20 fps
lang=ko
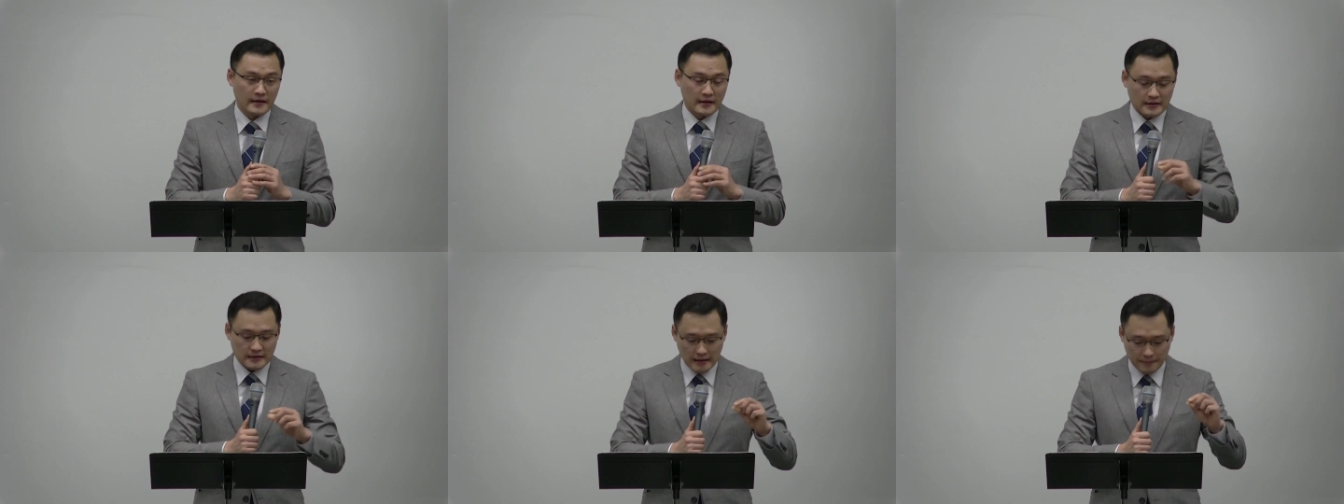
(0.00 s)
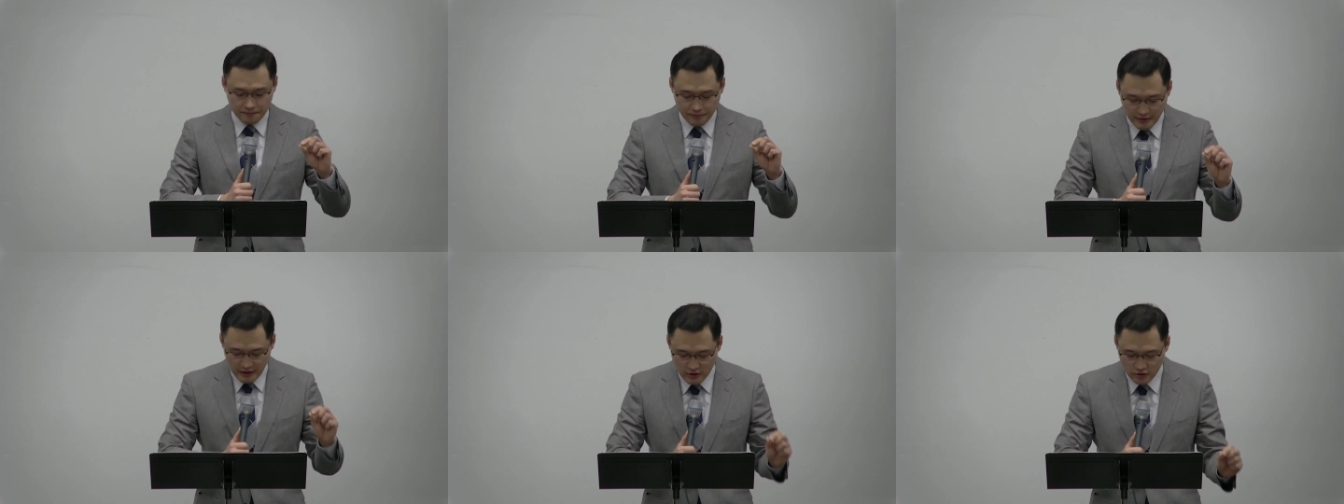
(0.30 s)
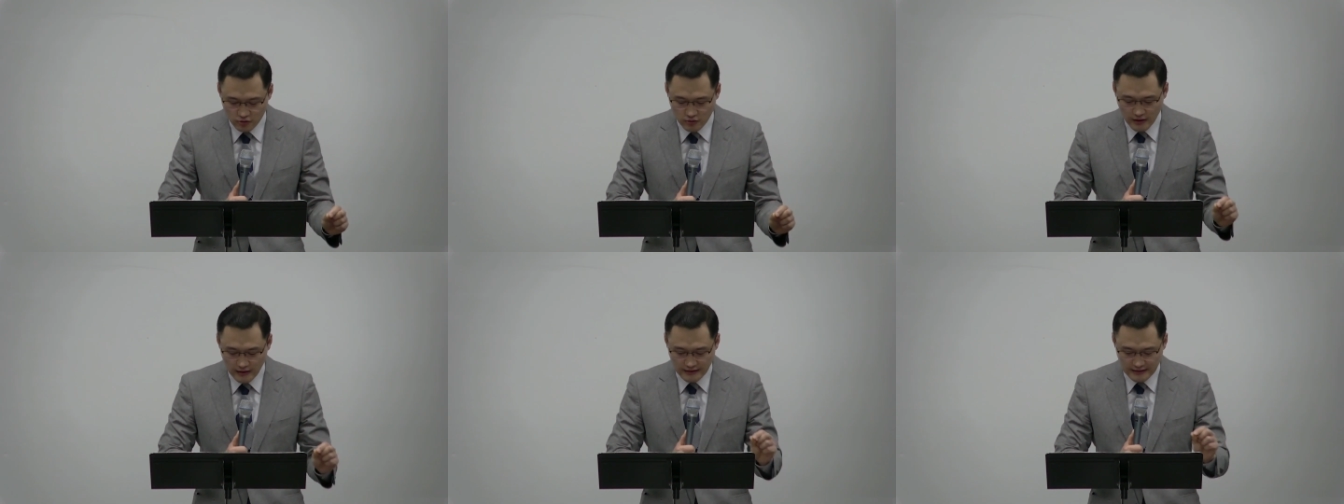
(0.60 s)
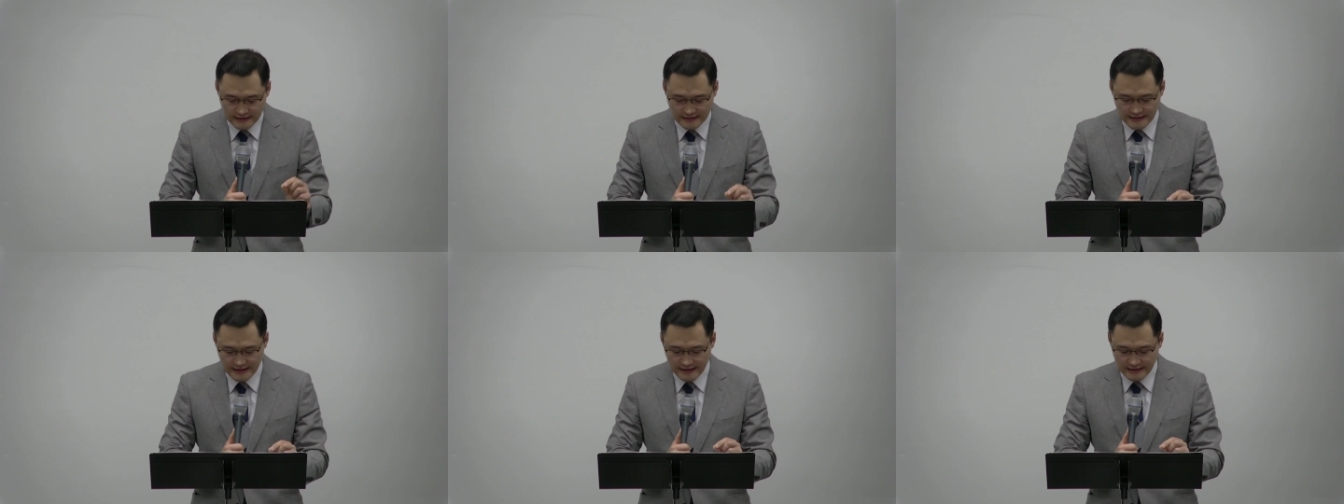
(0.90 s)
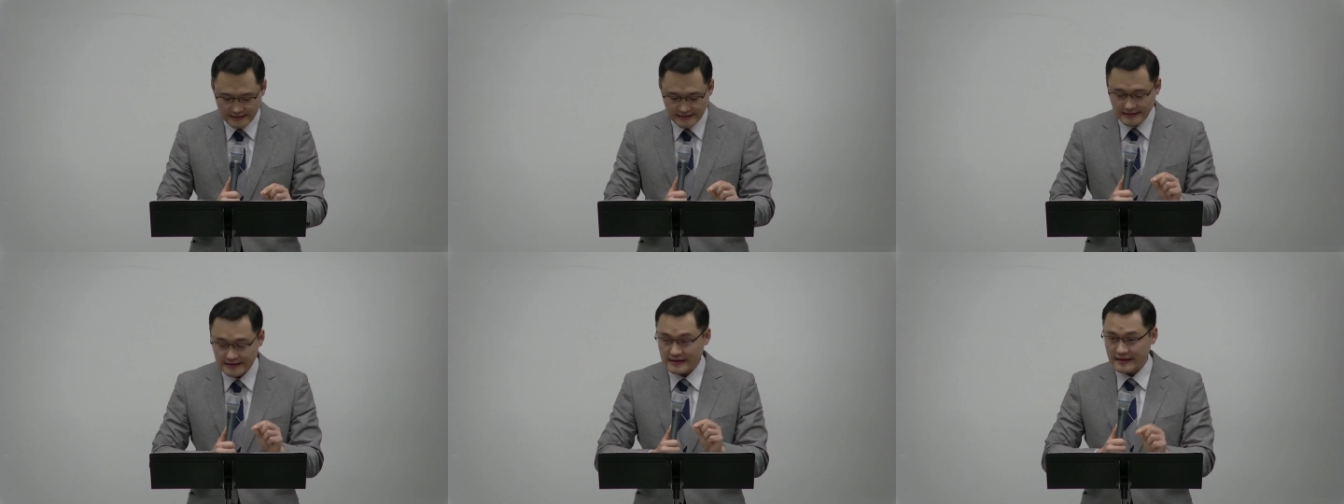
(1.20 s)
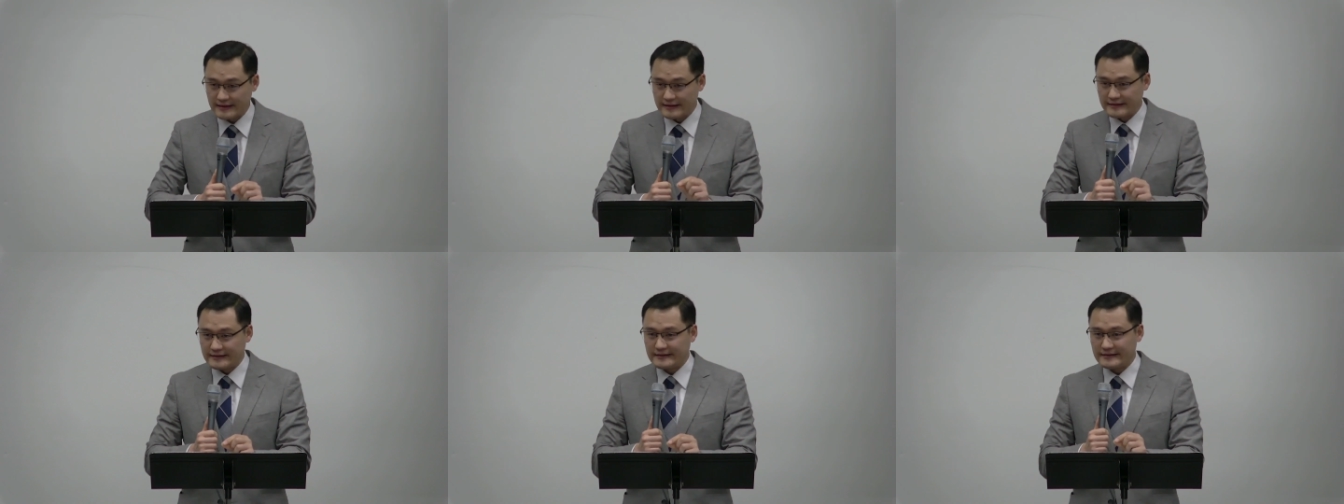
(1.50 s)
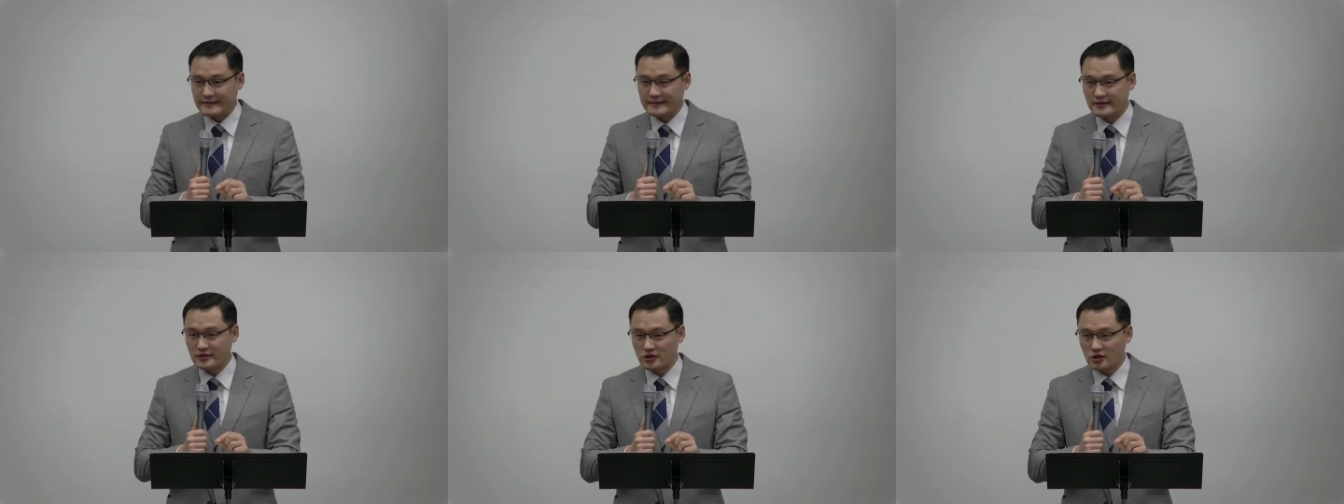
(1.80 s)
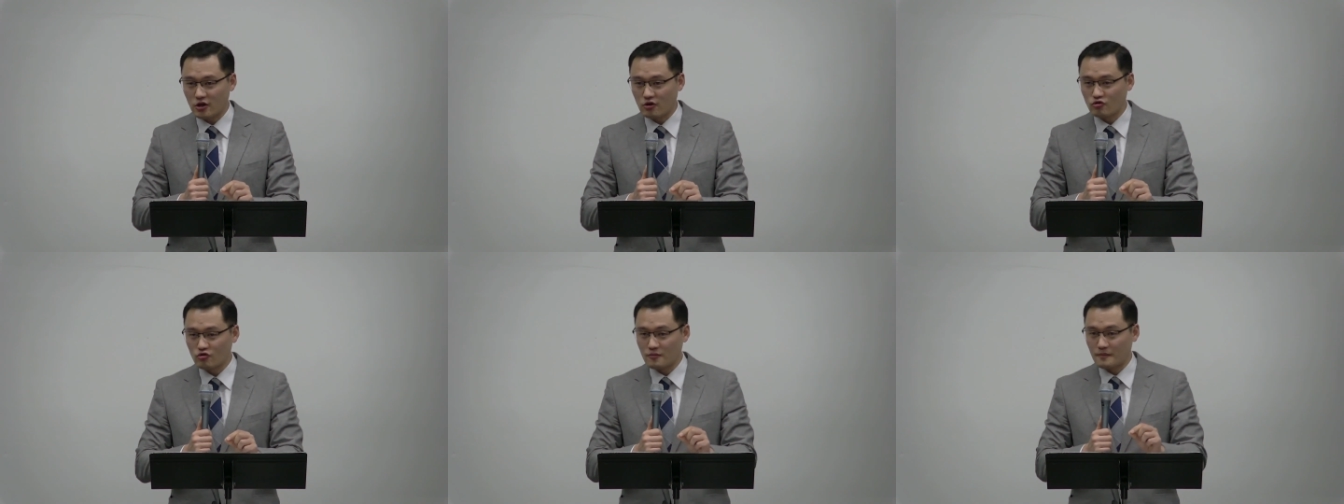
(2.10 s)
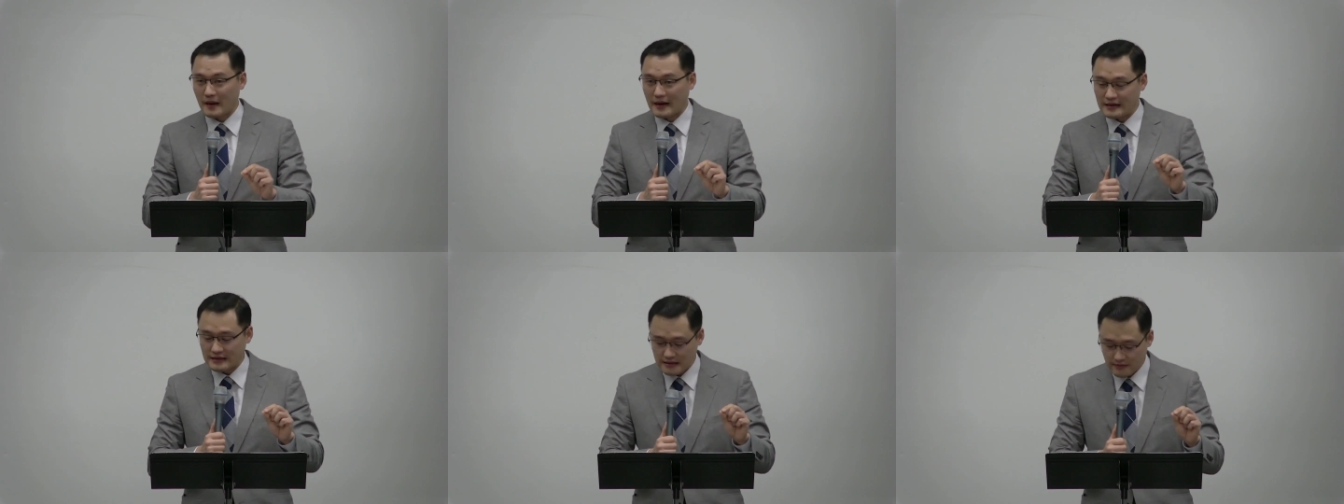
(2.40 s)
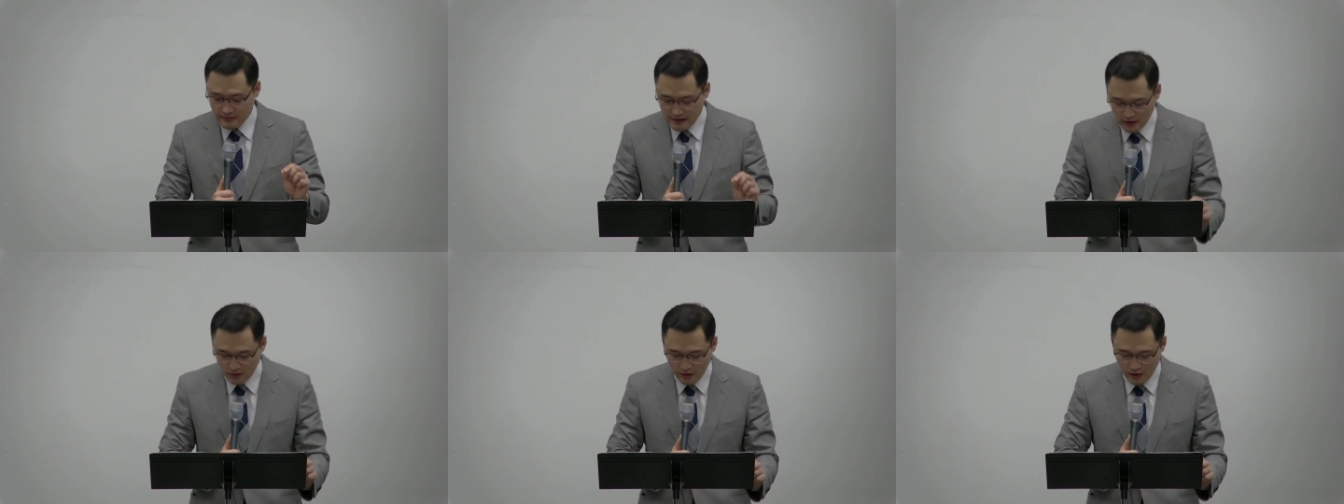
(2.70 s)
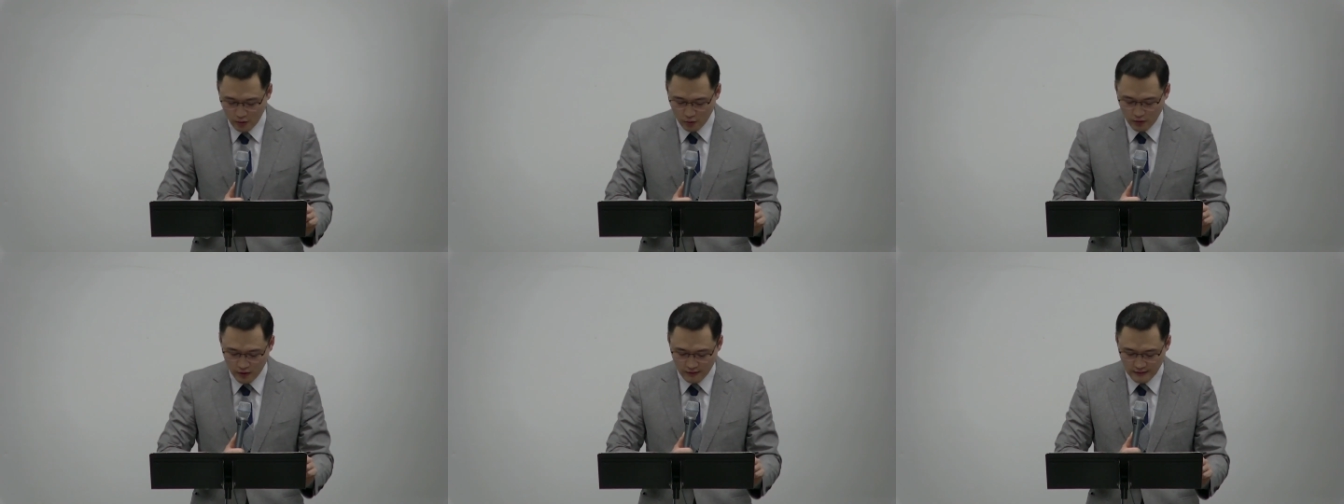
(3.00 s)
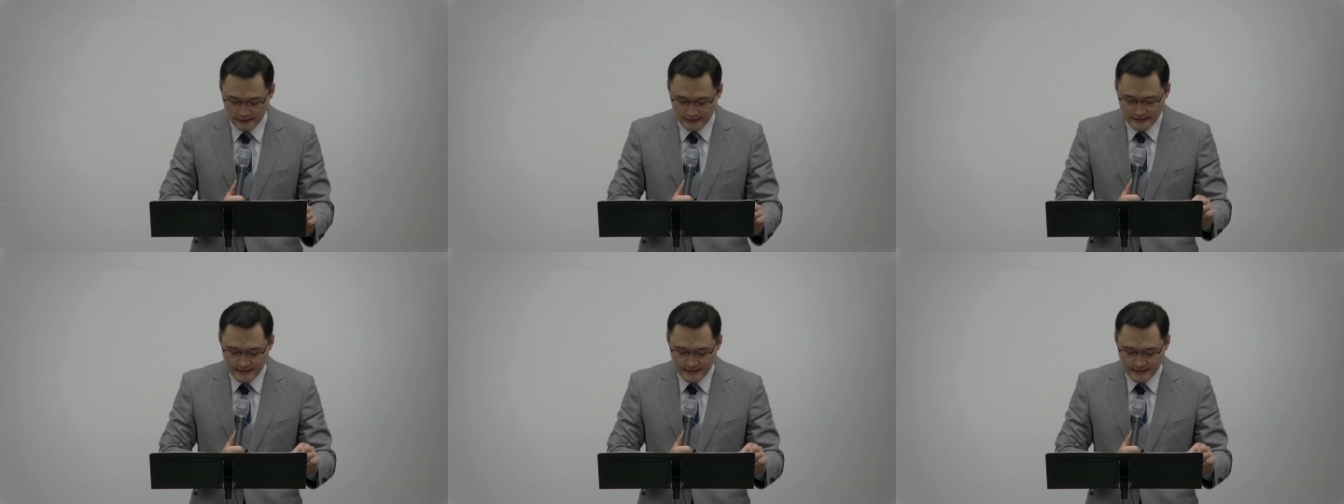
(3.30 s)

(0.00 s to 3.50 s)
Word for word: 자, 비유에 등장하는 씨는 천국 말씀이라고 하고요.